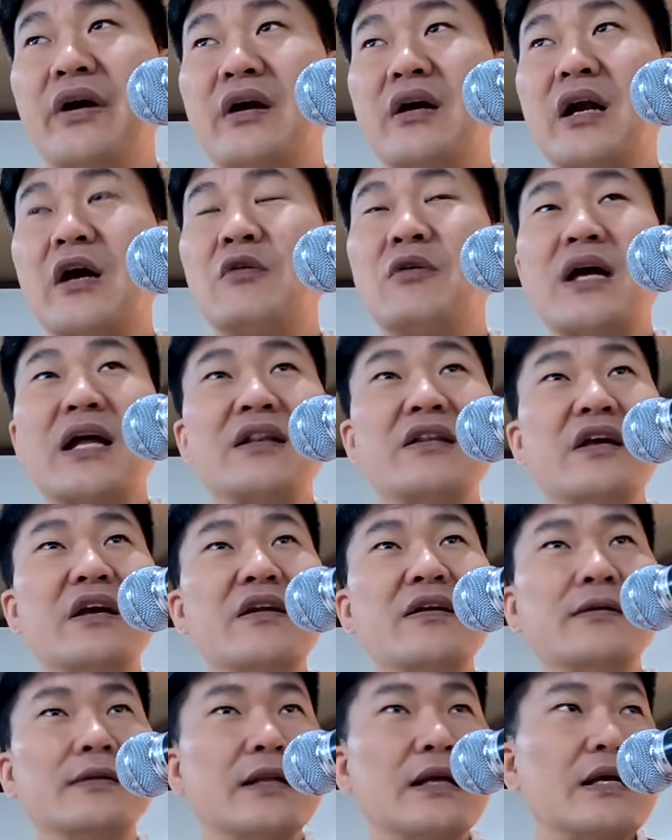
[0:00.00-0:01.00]
그러고 난
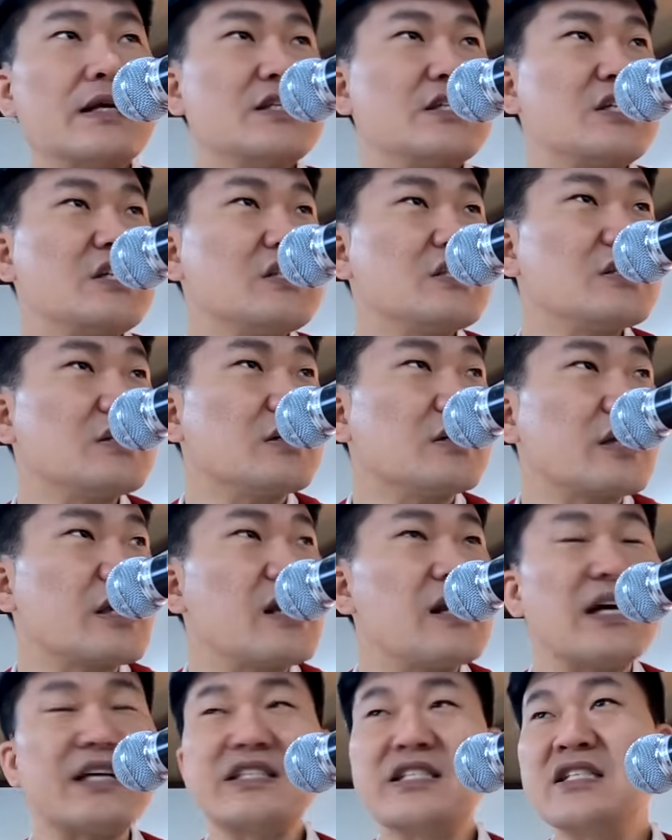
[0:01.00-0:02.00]
뒤에는 친척,
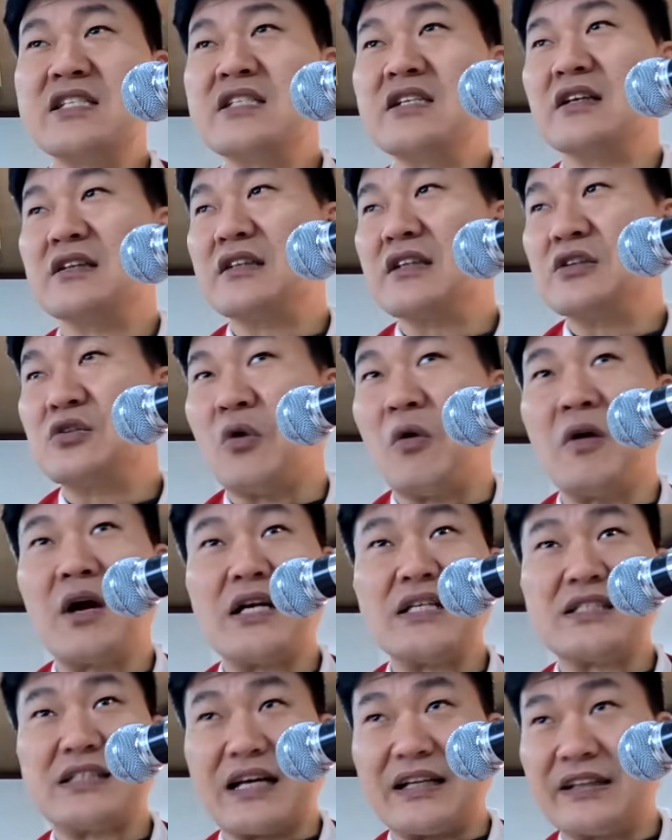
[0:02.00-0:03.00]
일가 친척들
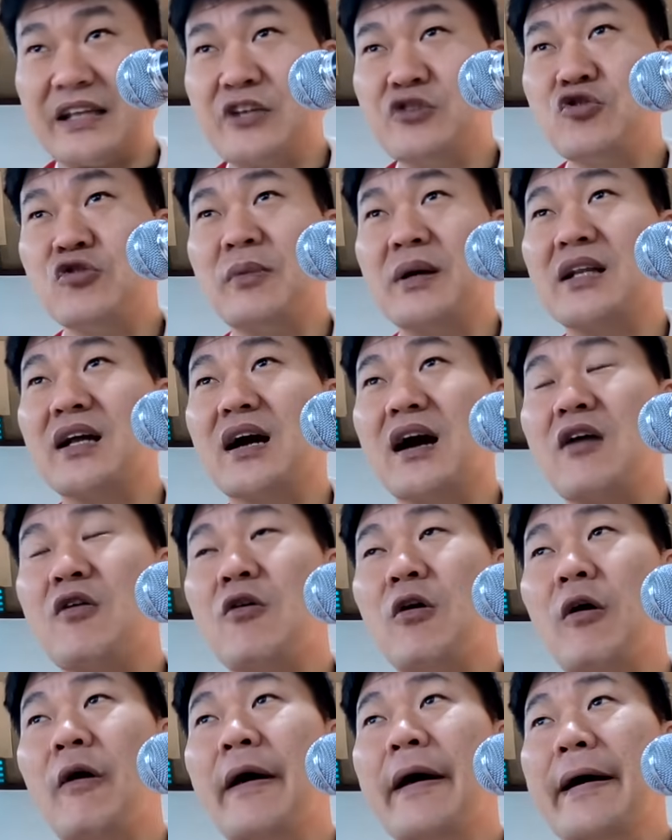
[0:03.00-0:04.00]
돈까지 다
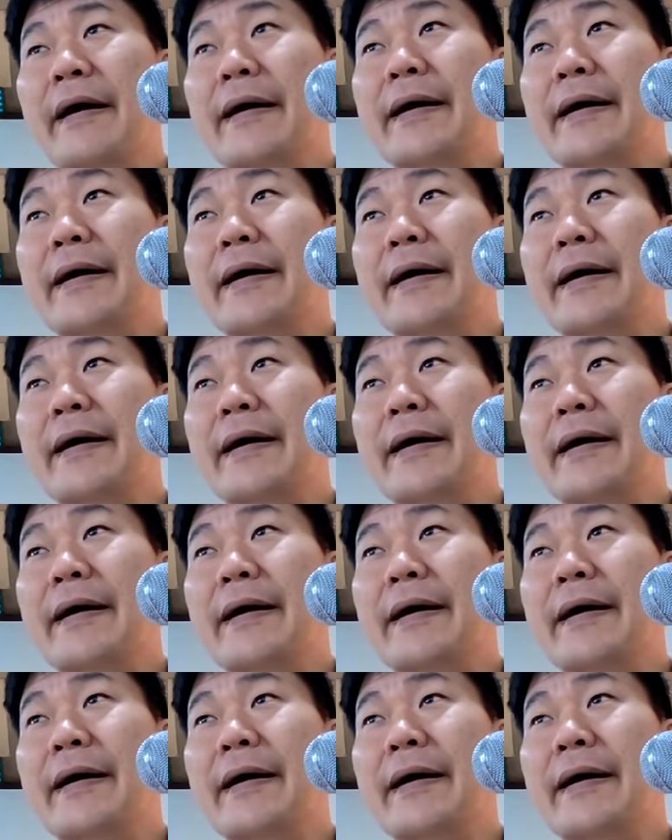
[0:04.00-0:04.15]
대출받아갖고,